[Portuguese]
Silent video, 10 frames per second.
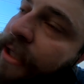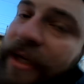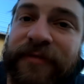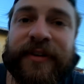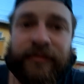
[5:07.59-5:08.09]

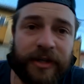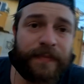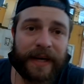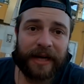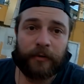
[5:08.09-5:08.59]
Enfim, vou
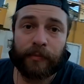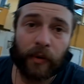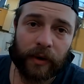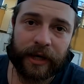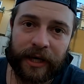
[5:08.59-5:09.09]
esperar ele um
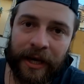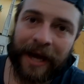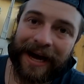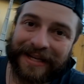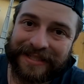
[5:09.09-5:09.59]
pouco aqui.
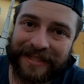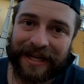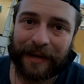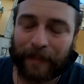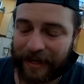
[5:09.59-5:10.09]
Assim que
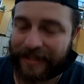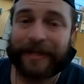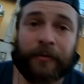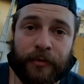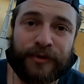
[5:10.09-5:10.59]
ele
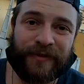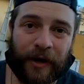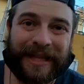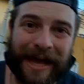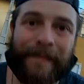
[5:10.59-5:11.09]
apareceu e eu tiver
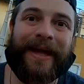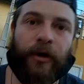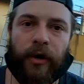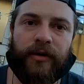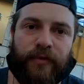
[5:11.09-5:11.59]
uma ideia
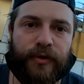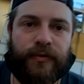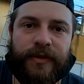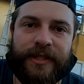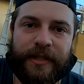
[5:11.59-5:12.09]
melhor, eu volto
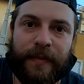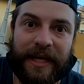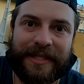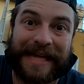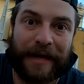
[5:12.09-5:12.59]
com vocês, beleza?